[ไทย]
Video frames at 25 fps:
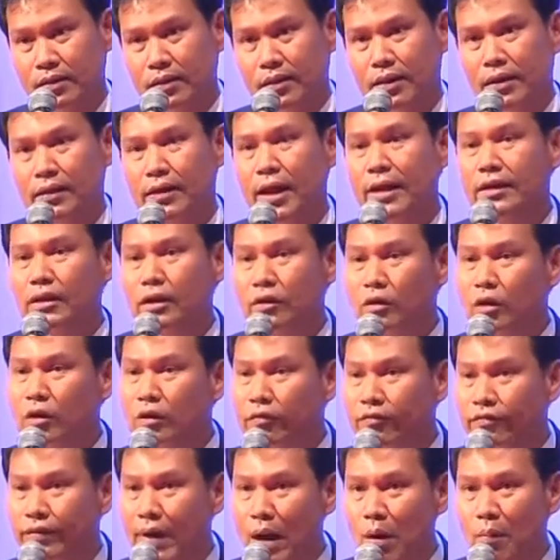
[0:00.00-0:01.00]
ท่านจะต้อง
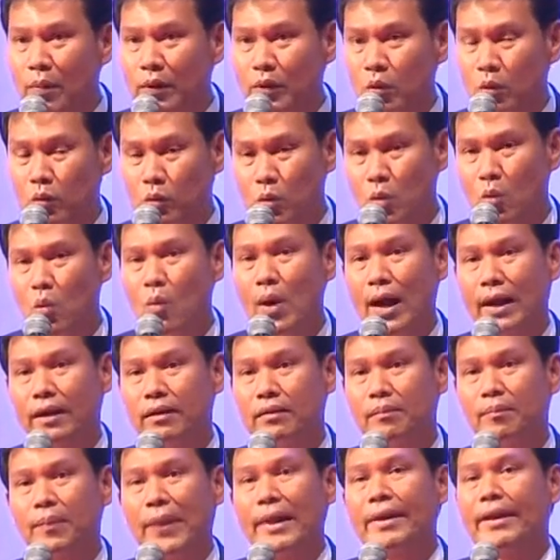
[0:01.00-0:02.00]
เฝ้ามันทุก ๆวัน
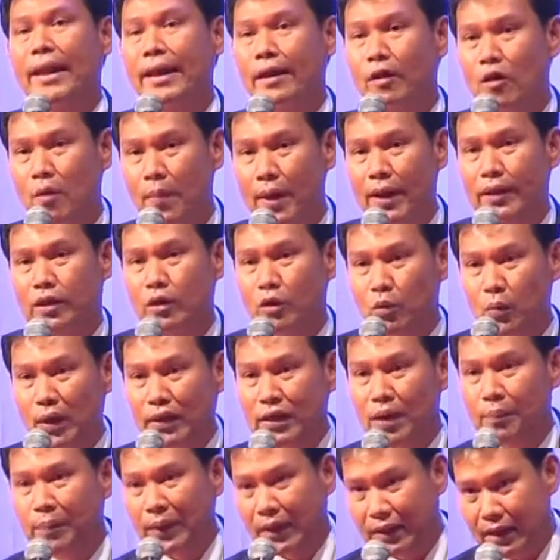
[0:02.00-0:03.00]
ไปไหนก็ไม่จนกว่า
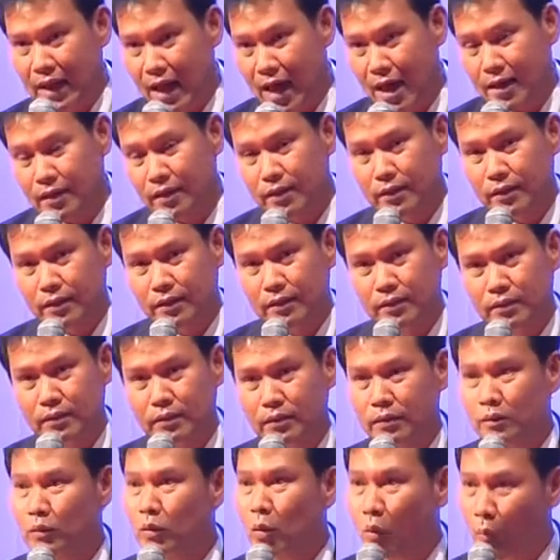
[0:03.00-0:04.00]
จะปิดร้าน
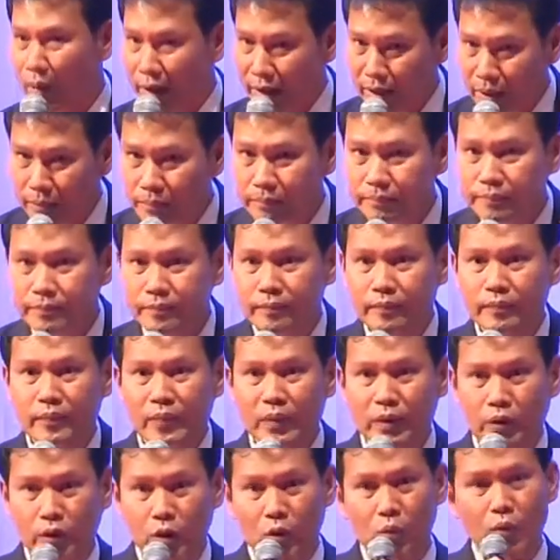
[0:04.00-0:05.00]
ถูกไหมครับ
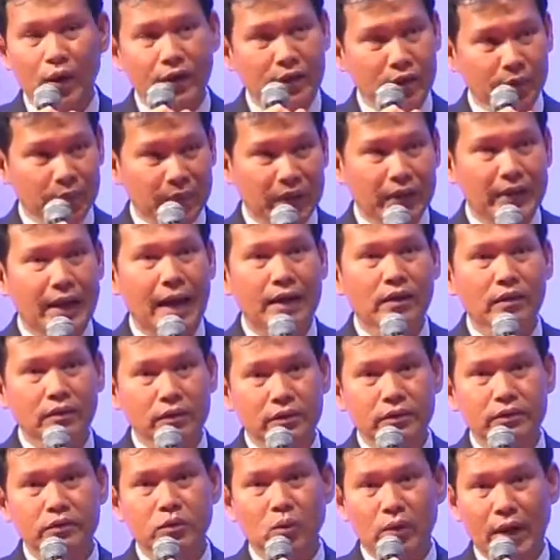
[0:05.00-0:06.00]
จนกว่าจะปิดร้าน
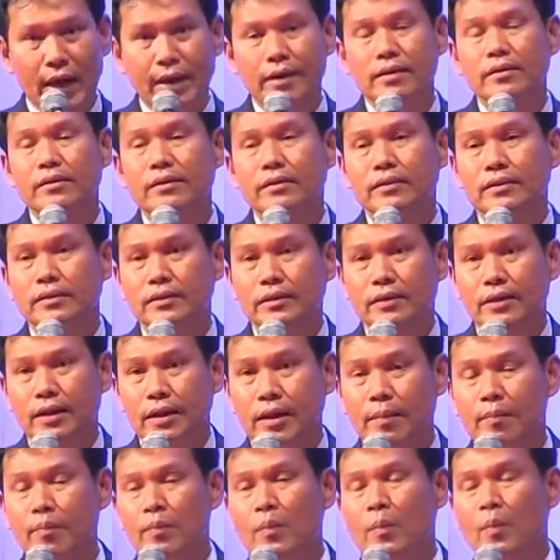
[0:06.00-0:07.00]
ตรงนั้น
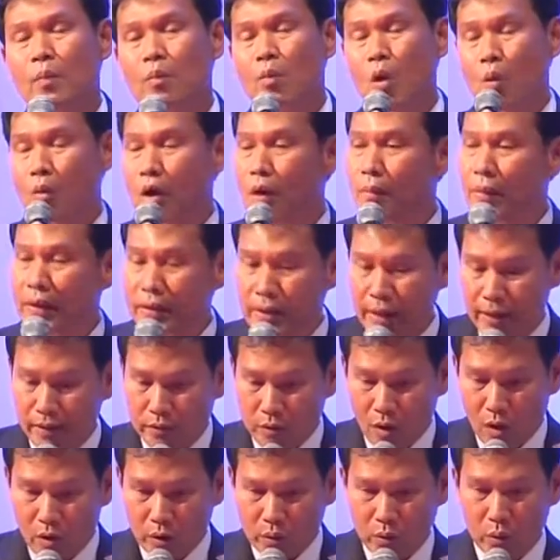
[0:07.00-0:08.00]
ผมก็มาแต่
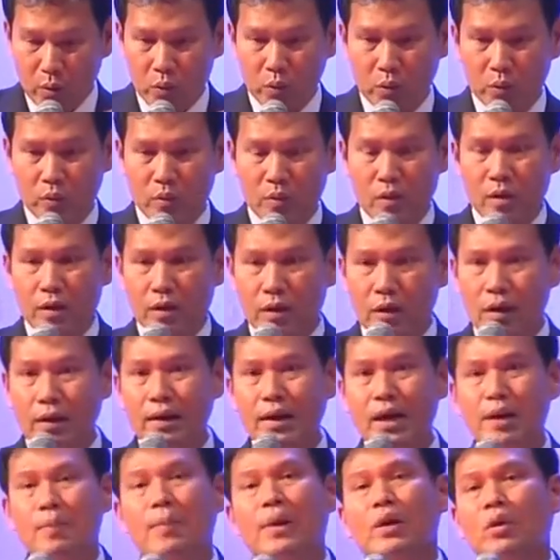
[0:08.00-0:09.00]
ตองดูก็
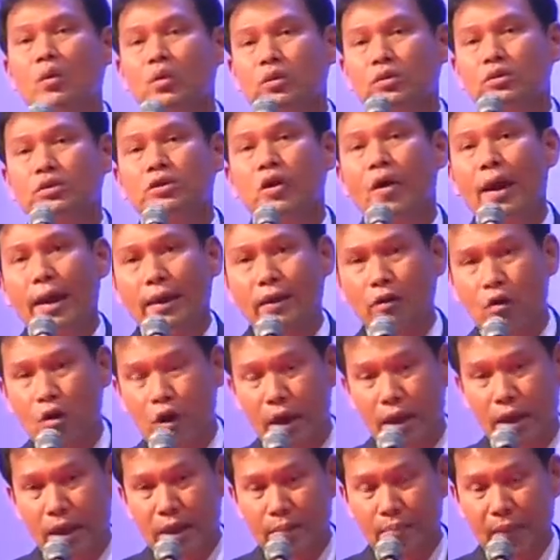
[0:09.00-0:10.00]
เริ่มมาดูจอแอนคอ
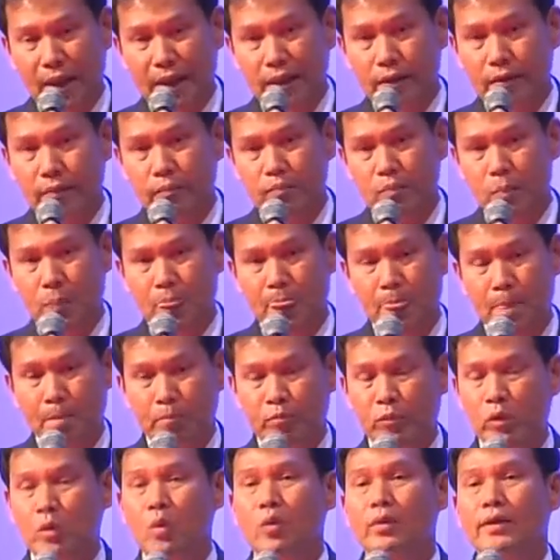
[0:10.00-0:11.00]
ยแอนใหม่
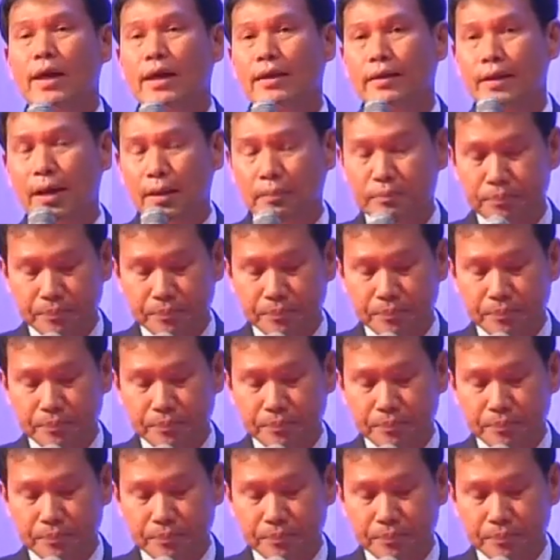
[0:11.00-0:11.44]
ทุกท่านครับ